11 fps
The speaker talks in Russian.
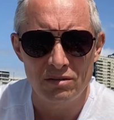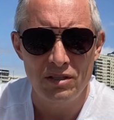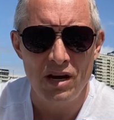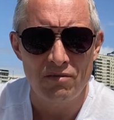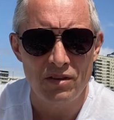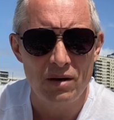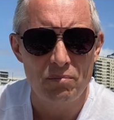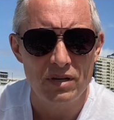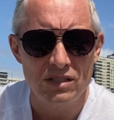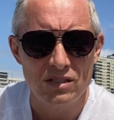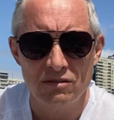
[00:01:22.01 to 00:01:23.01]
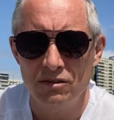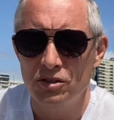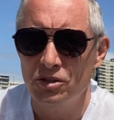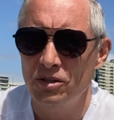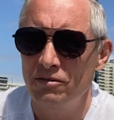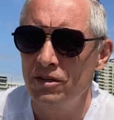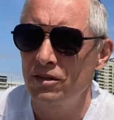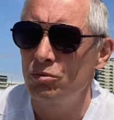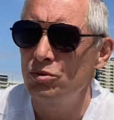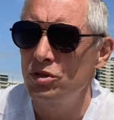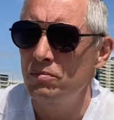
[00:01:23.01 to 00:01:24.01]
явно опасного человека
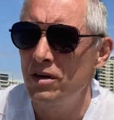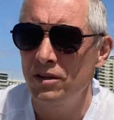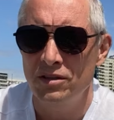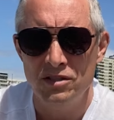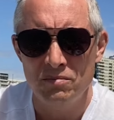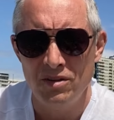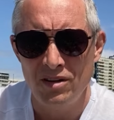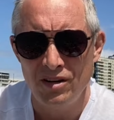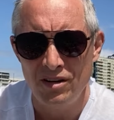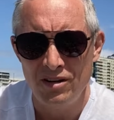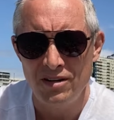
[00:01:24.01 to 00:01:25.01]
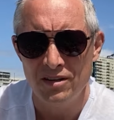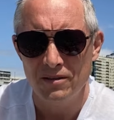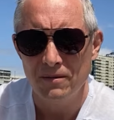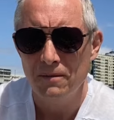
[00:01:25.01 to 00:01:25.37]
у себя на земле или нет?